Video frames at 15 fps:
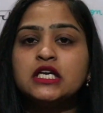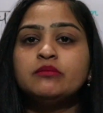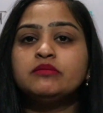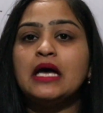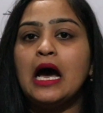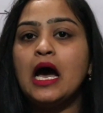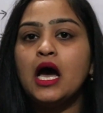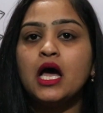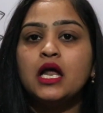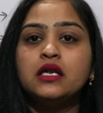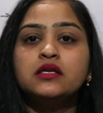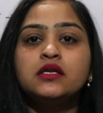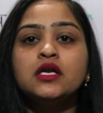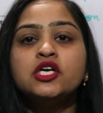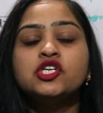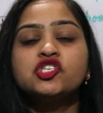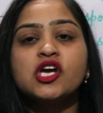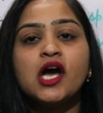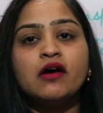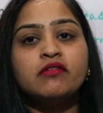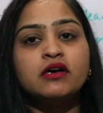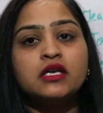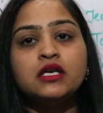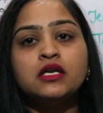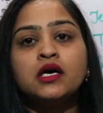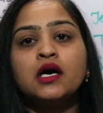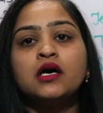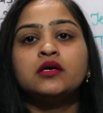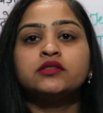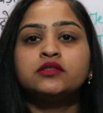हम दाल चावल
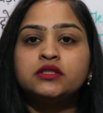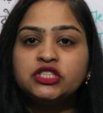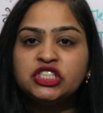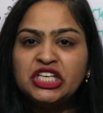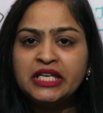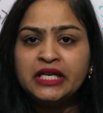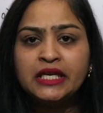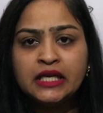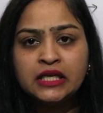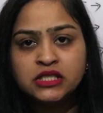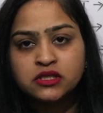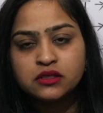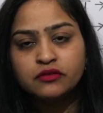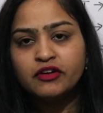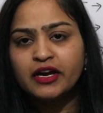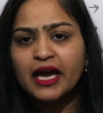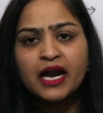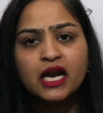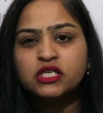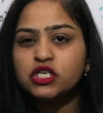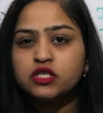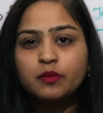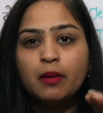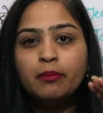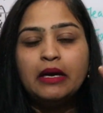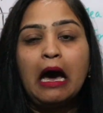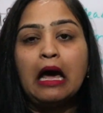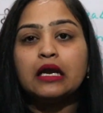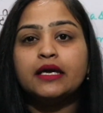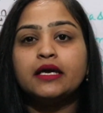चीनी वगैरह जिसमें हम
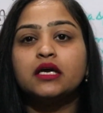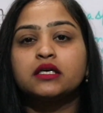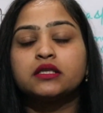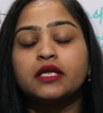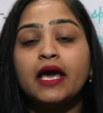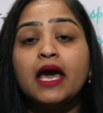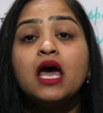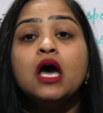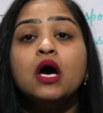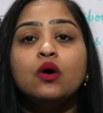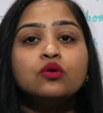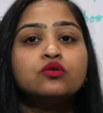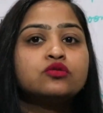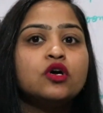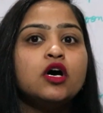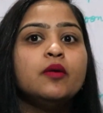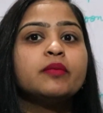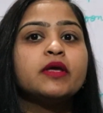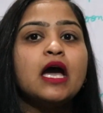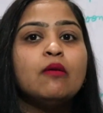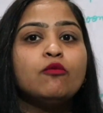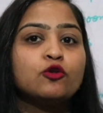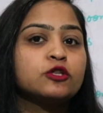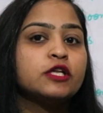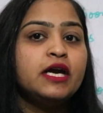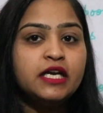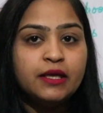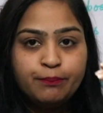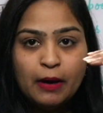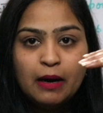डाल के रखते हैं उसको हम क्या बोलते
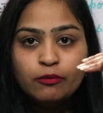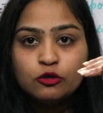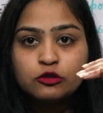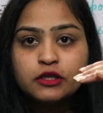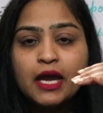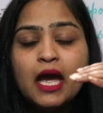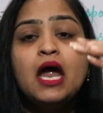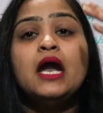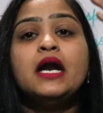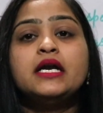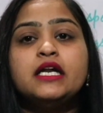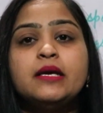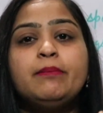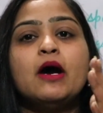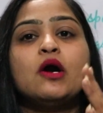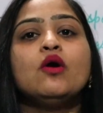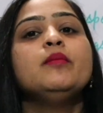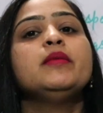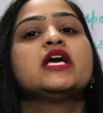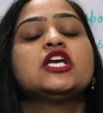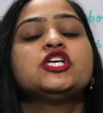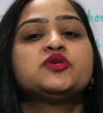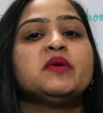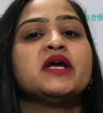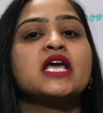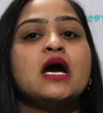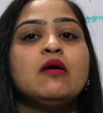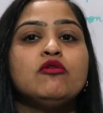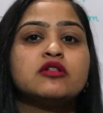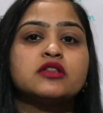हैं डिब्बा बोलते हैं डिब्बा को हम इंग्लिश में
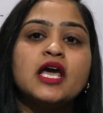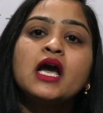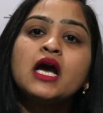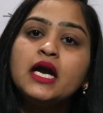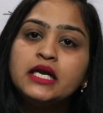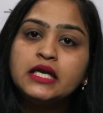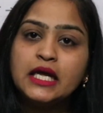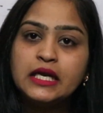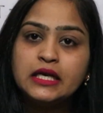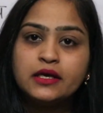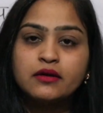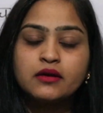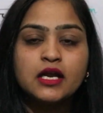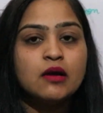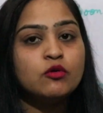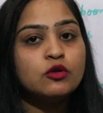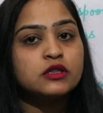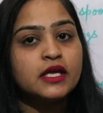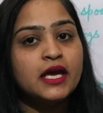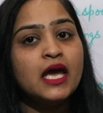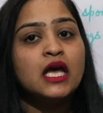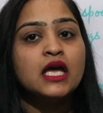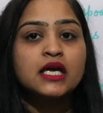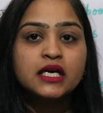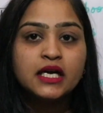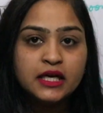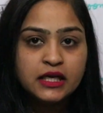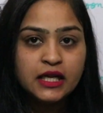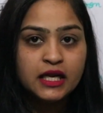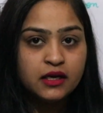क्या बोलते हैं कंटेनर क्या बोलते हैं
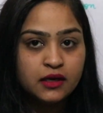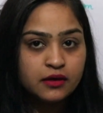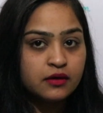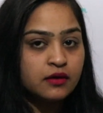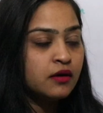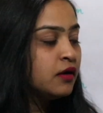कंटेनर